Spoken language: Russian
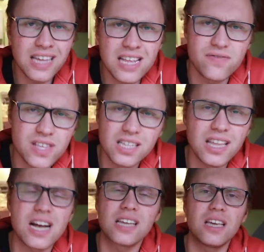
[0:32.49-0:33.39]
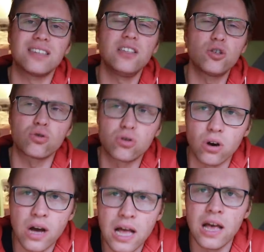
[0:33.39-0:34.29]
Знаете, всегда, когда я слышу,
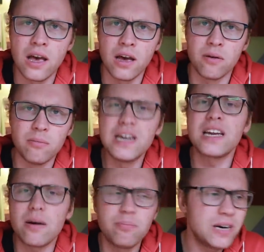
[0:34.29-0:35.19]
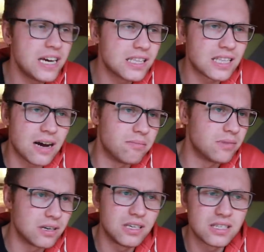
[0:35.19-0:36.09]
что мы рабы,
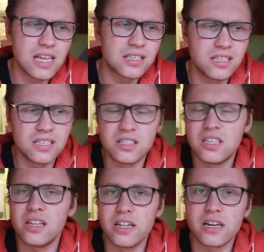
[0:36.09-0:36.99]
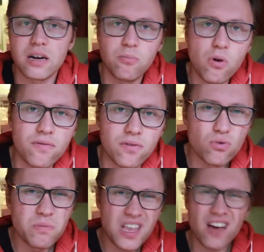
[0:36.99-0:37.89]
там, из нас сделали рабов,
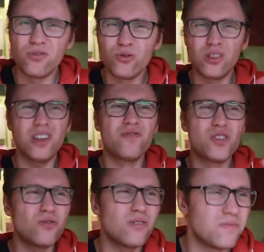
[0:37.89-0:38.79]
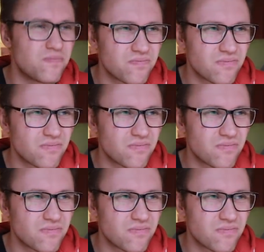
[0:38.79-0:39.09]
у меня внутри все